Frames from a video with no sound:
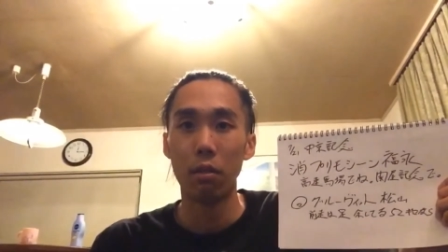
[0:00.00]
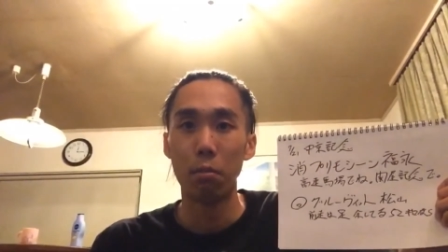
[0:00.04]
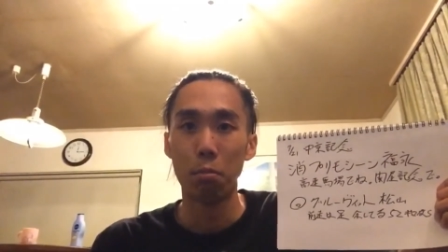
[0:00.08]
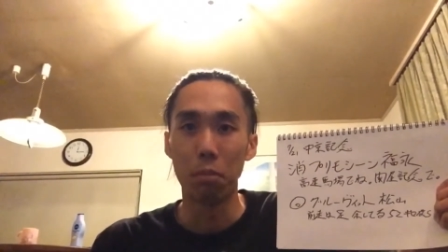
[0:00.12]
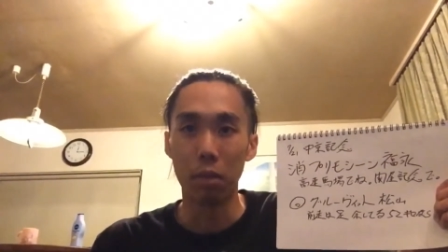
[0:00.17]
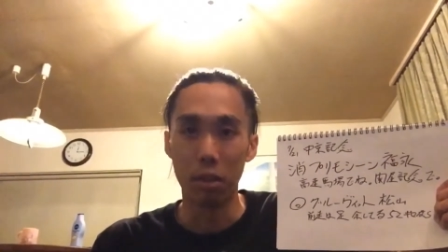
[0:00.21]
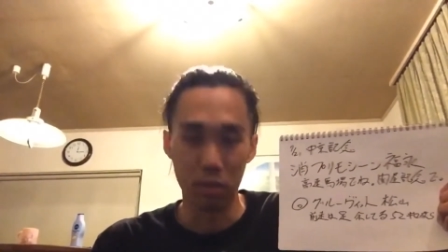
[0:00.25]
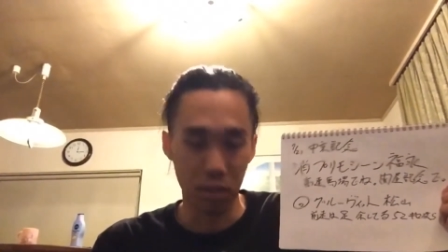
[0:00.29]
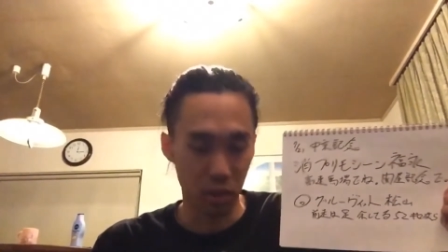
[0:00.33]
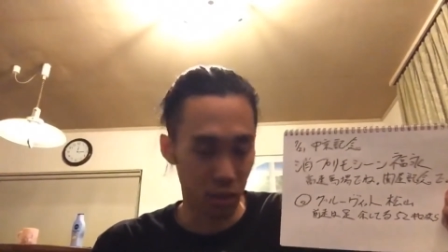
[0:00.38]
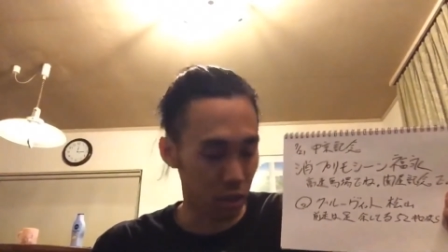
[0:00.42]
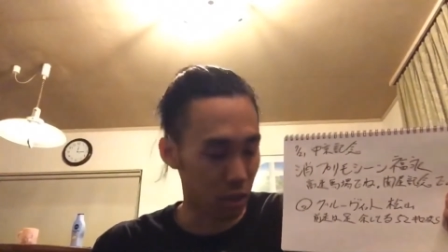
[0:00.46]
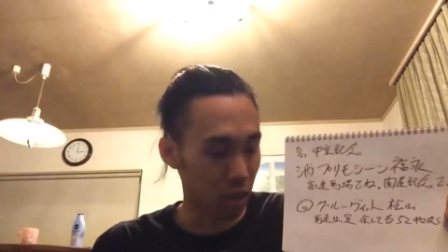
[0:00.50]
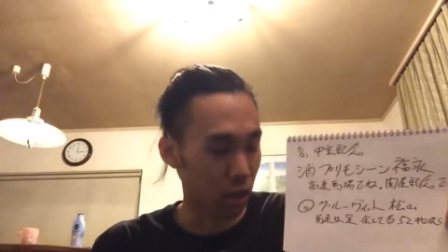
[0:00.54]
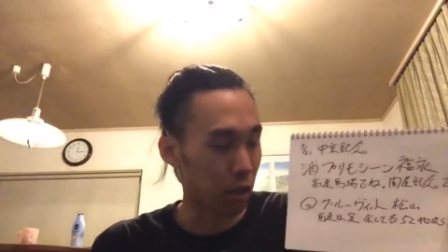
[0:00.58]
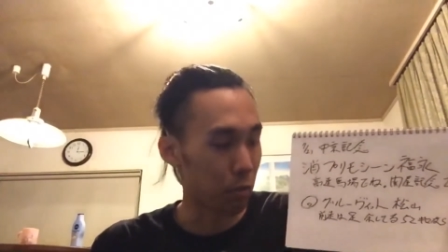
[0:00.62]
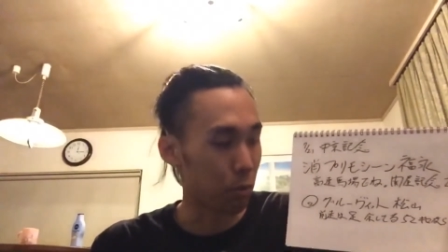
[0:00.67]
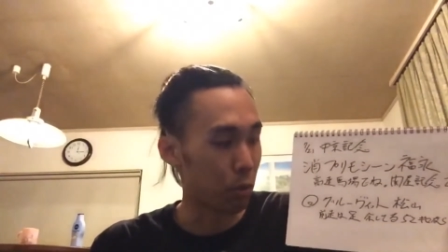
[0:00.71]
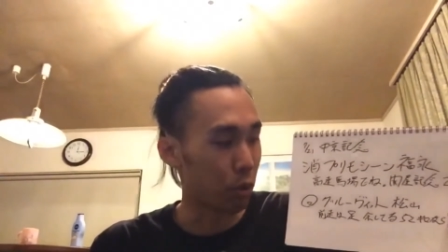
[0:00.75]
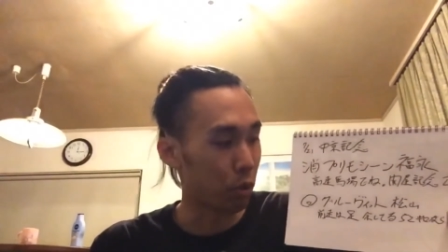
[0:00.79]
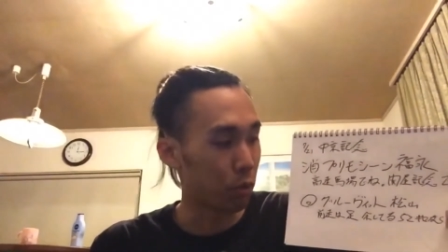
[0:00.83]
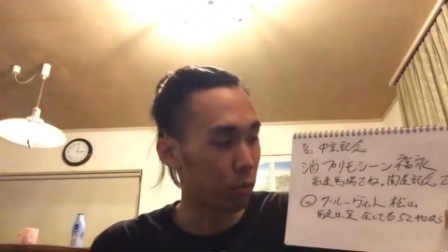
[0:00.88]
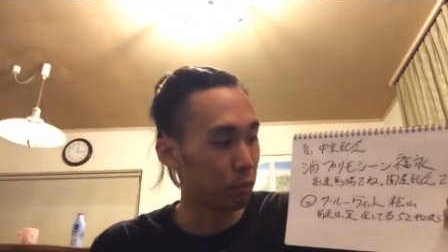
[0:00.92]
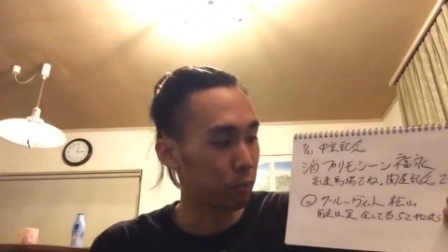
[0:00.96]
まあ実績
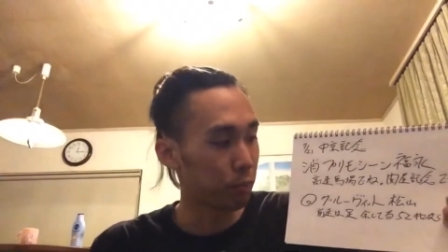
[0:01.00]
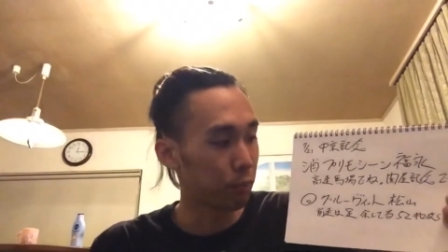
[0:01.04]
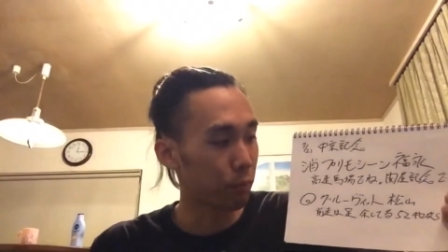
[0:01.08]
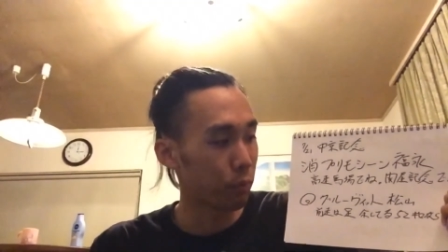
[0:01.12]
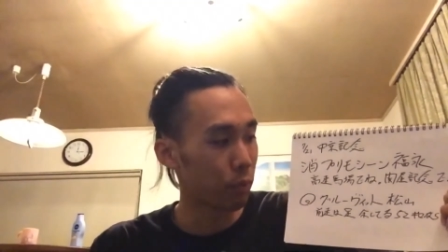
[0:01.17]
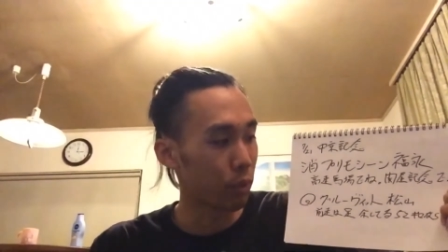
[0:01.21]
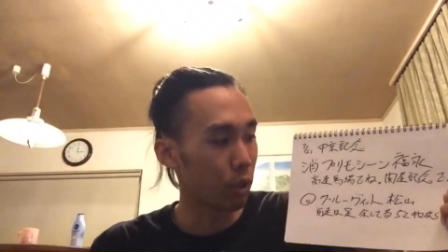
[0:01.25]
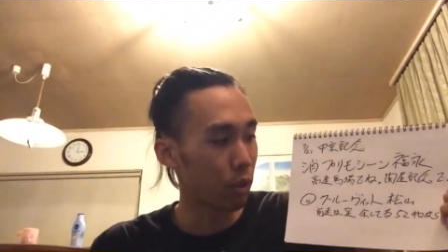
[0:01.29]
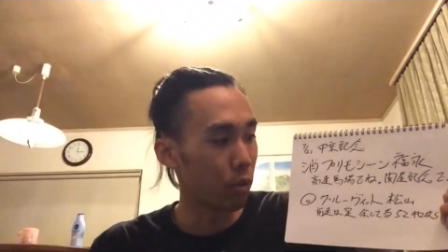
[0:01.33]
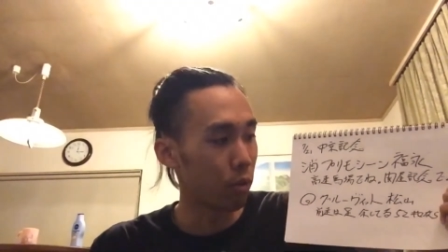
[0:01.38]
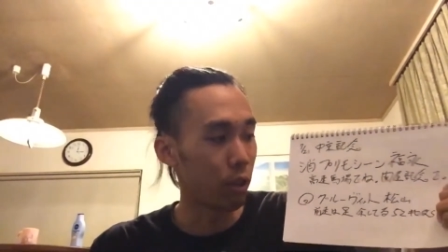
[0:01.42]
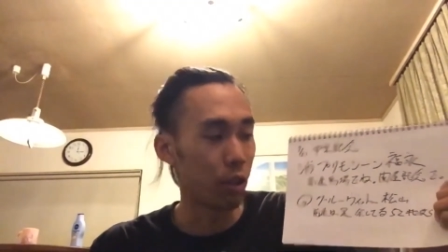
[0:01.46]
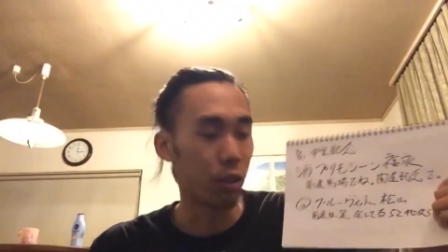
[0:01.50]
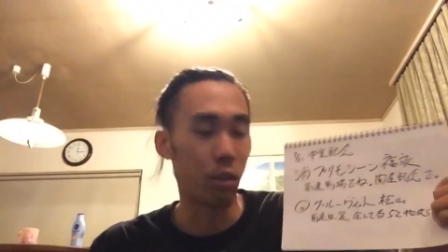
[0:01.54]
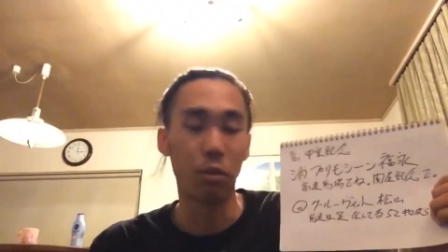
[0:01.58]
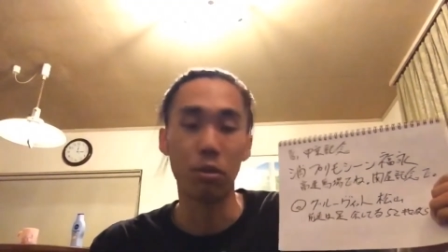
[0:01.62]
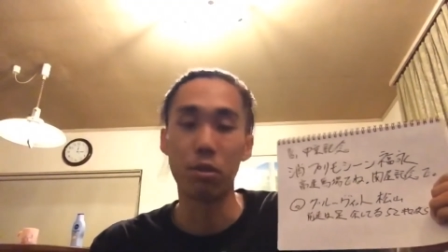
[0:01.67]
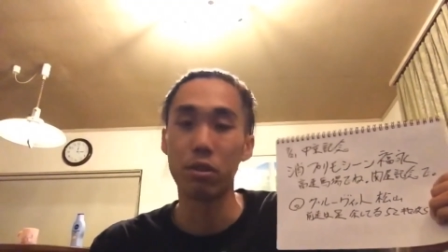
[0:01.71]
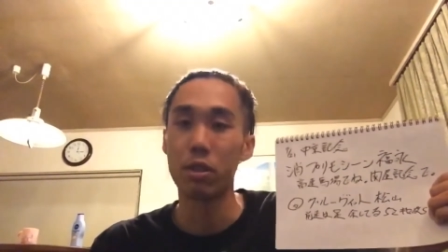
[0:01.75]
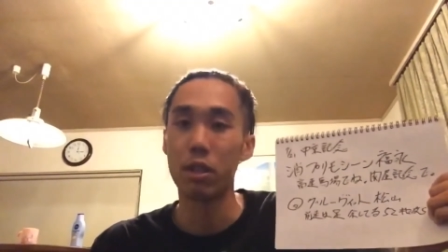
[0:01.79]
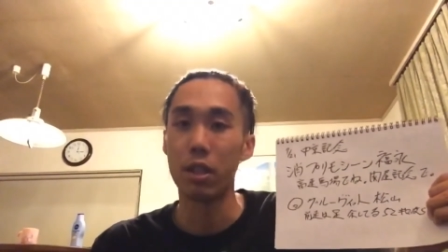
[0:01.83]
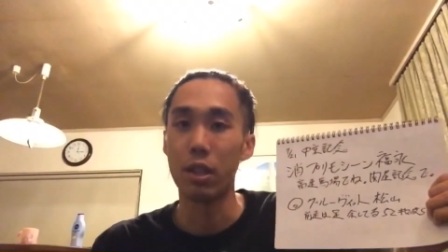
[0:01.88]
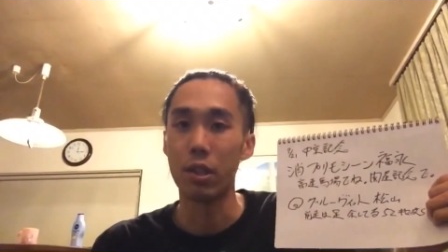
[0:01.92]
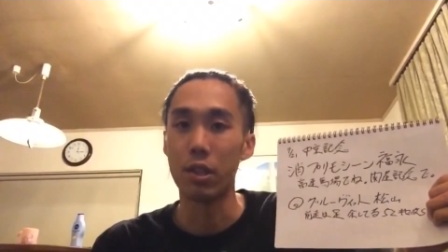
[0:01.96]
も
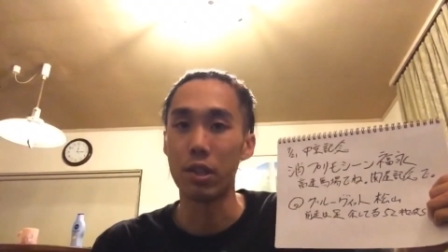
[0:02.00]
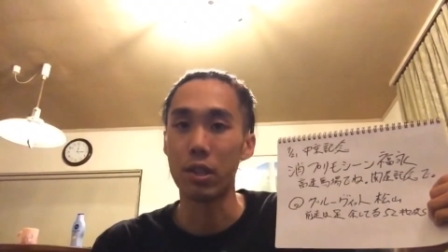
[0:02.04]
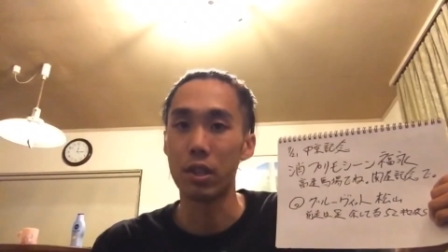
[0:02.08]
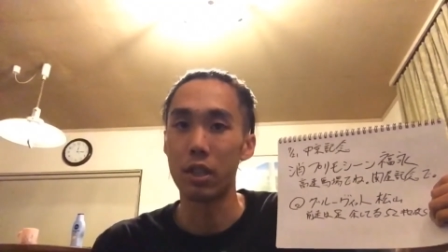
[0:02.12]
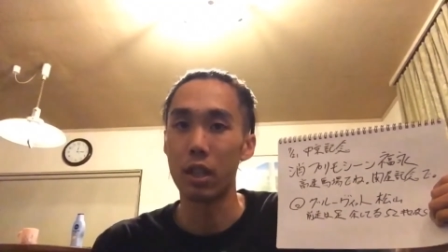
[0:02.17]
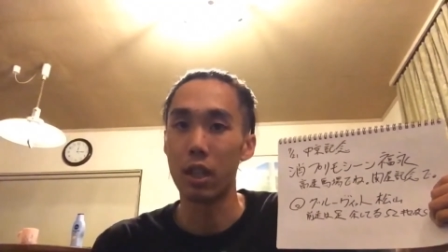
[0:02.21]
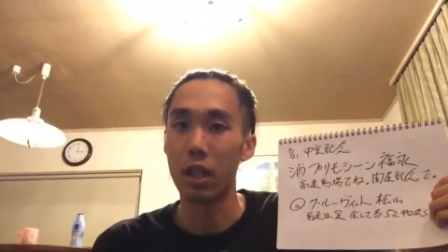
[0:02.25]
ファルコンステークス